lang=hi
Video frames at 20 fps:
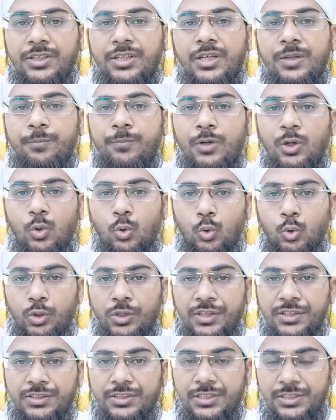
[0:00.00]
ये
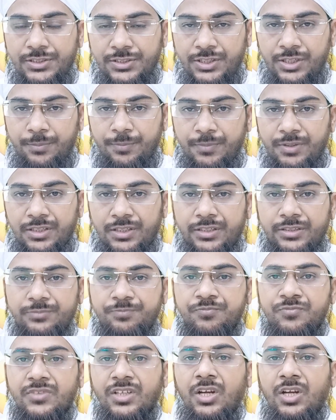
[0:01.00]
मकरूह तहरीमी है